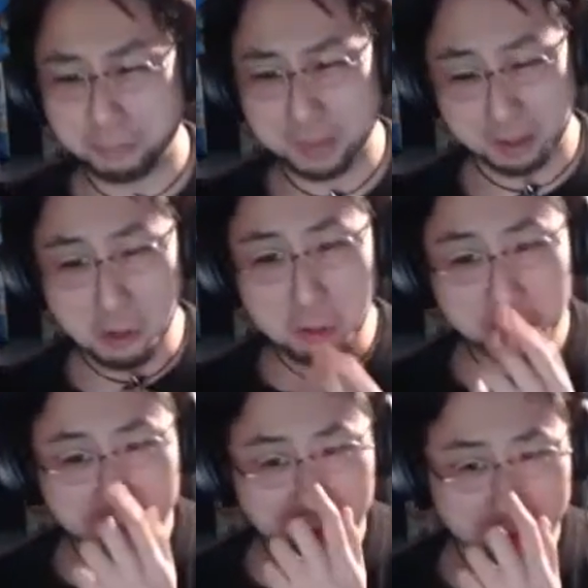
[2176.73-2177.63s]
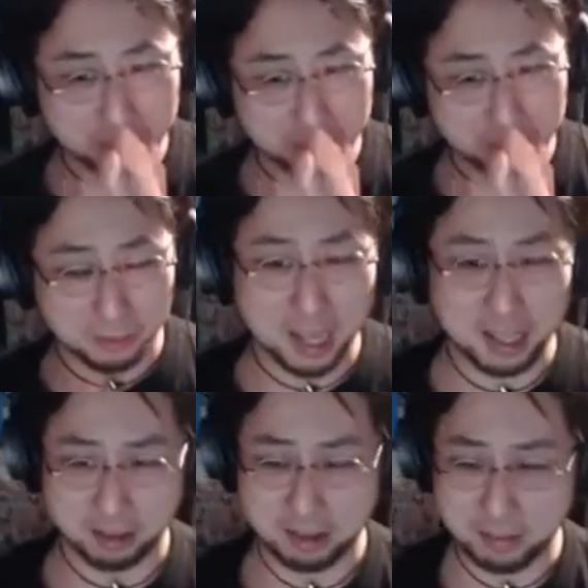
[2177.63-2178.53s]
面白くもないけど、
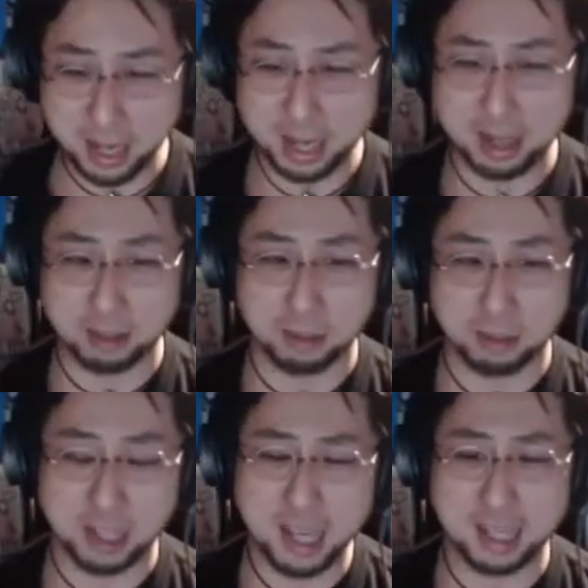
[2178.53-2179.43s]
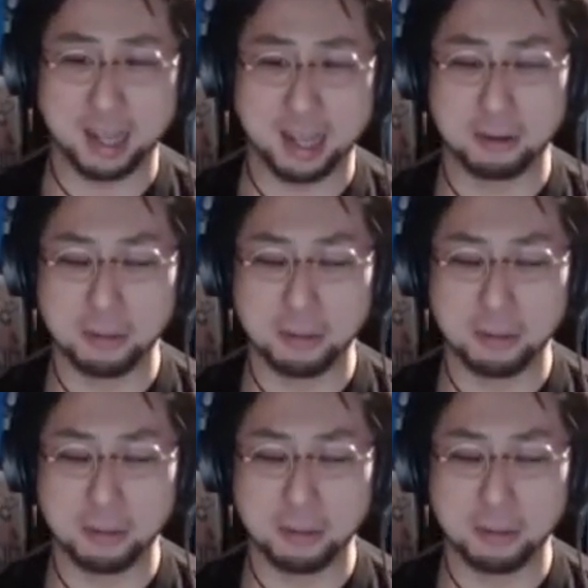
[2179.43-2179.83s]
つまらなくもないキャラだと思っ